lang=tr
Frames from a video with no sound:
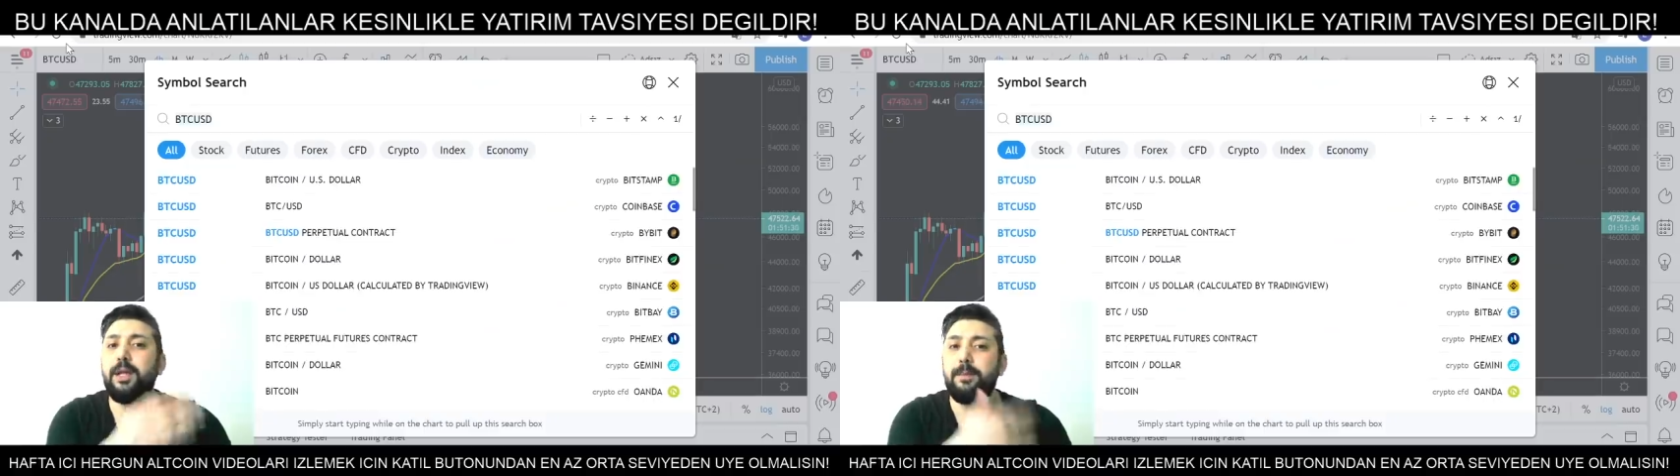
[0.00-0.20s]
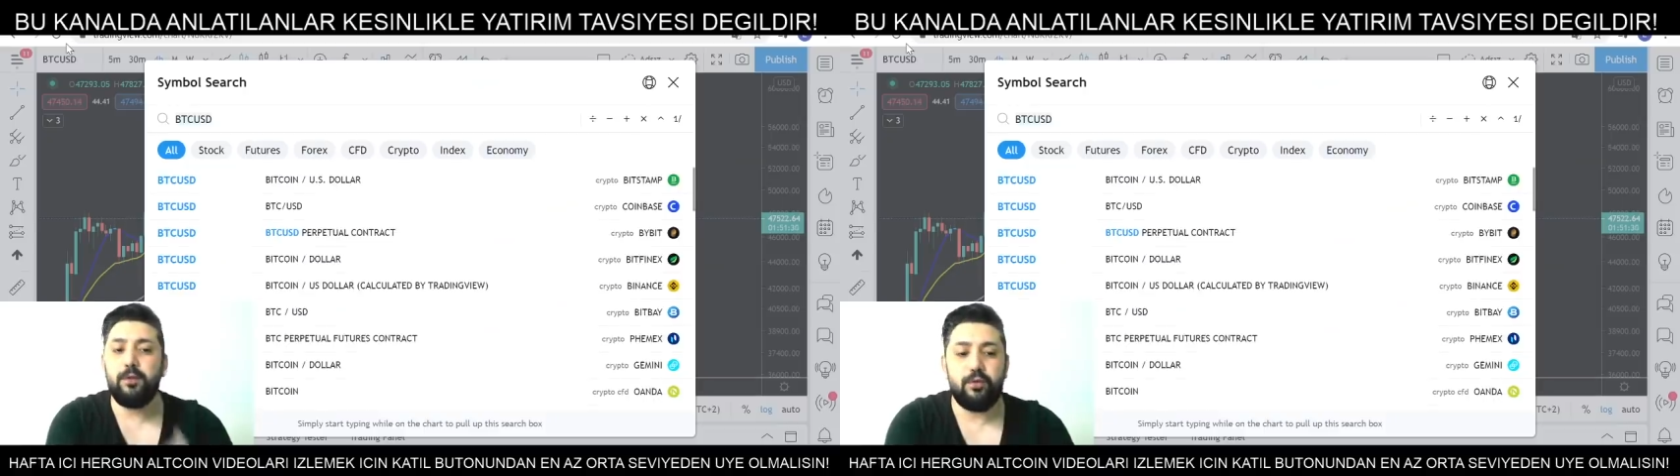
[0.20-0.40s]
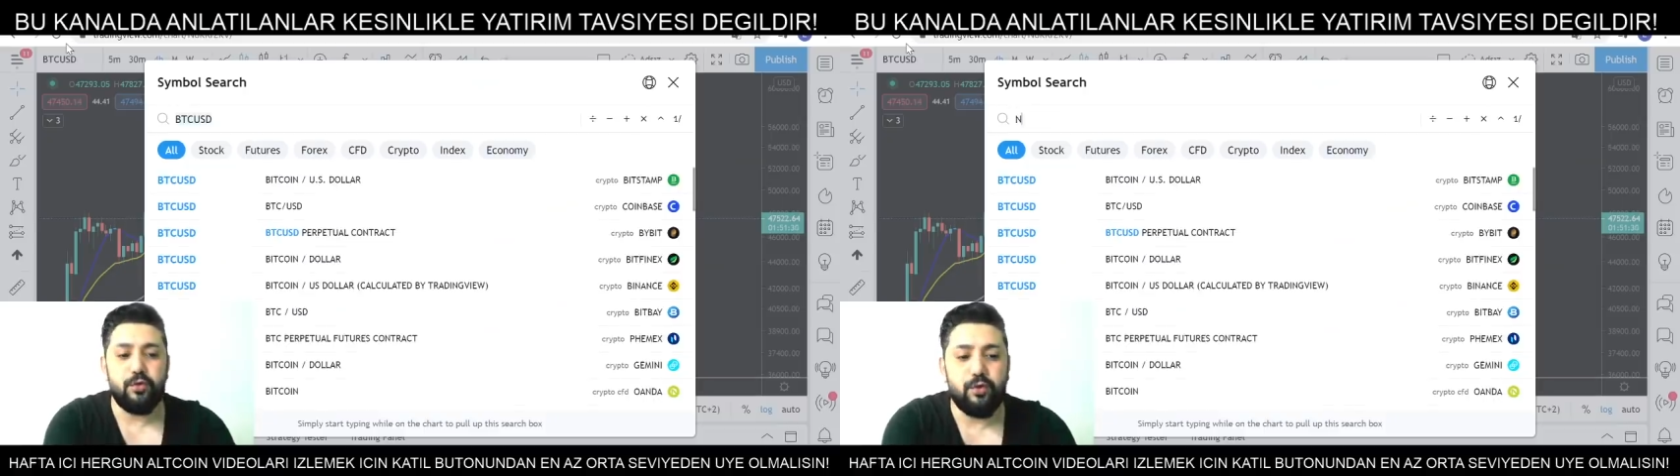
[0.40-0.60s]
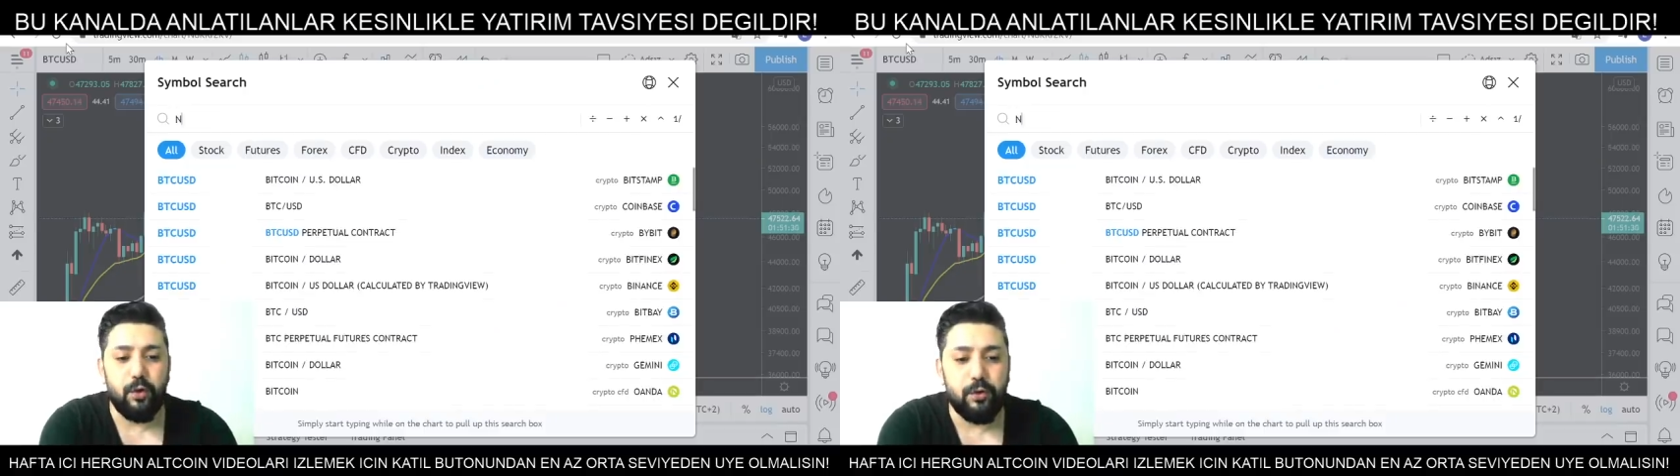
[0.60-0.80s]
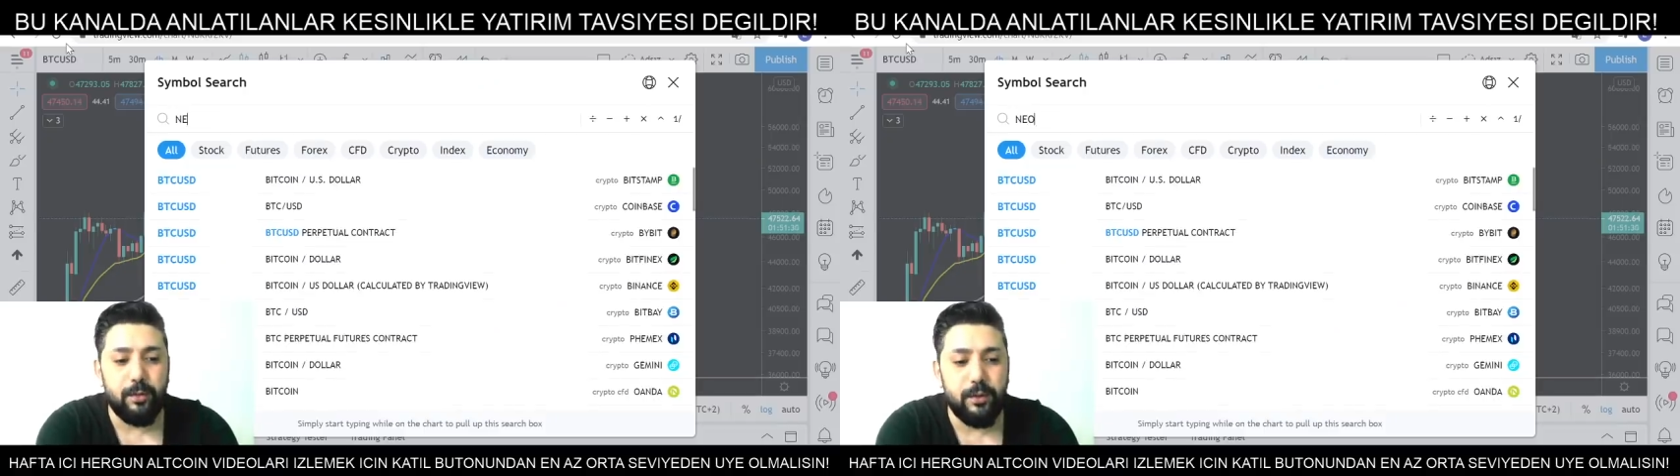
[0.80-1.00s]
bir düşüş
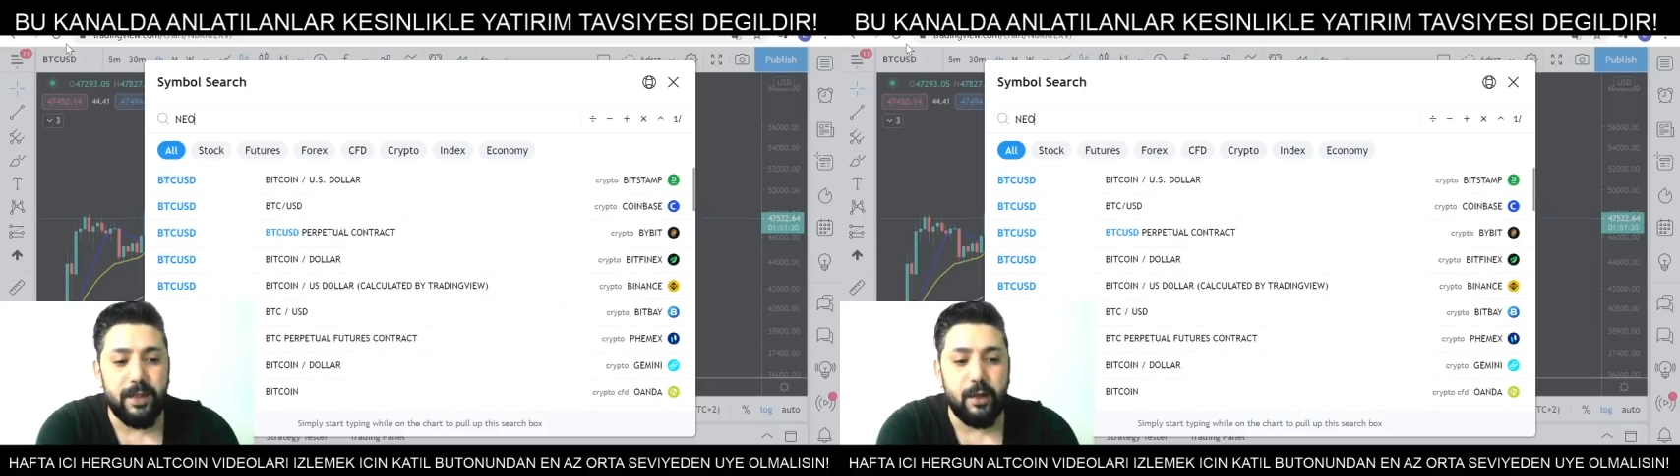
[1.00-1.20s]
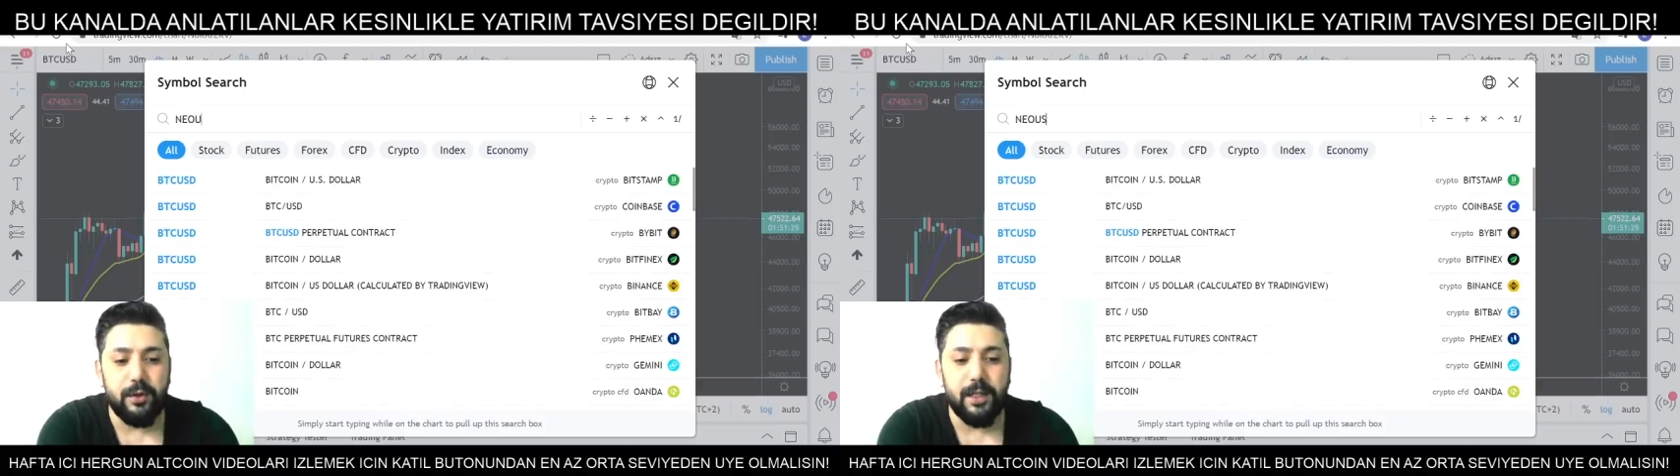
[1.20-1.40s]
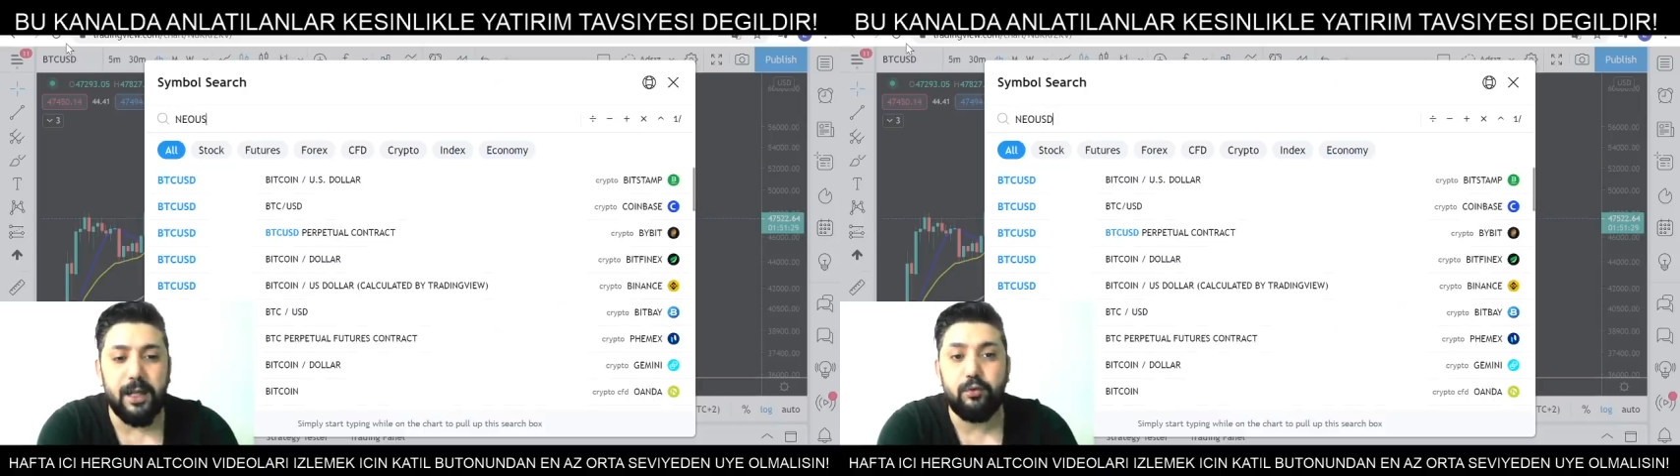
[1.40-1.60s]
oldu mu Neo'da